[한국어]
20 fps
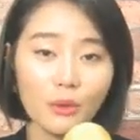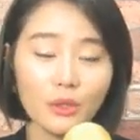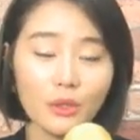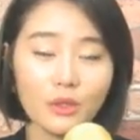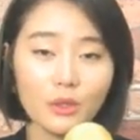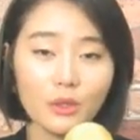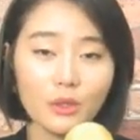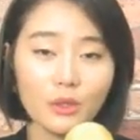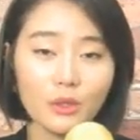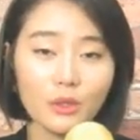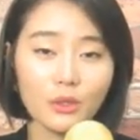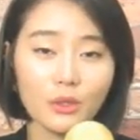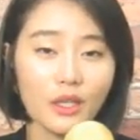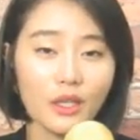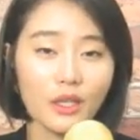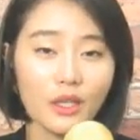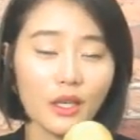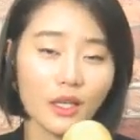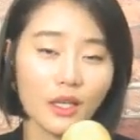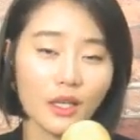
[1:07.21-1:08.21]
그래서
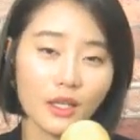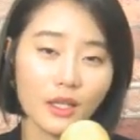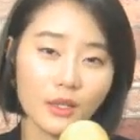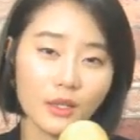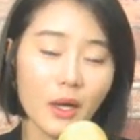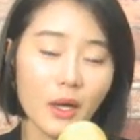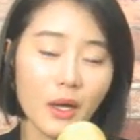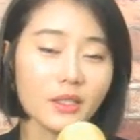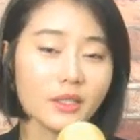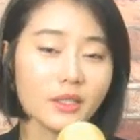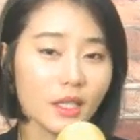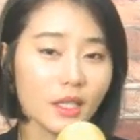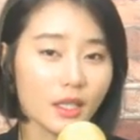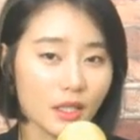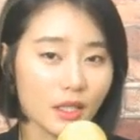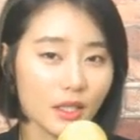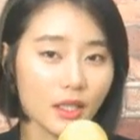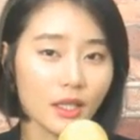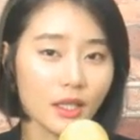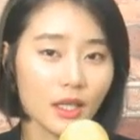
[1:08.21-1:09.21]
약간
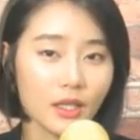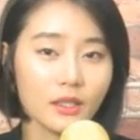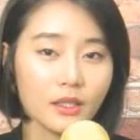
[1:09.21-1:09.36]
황사기가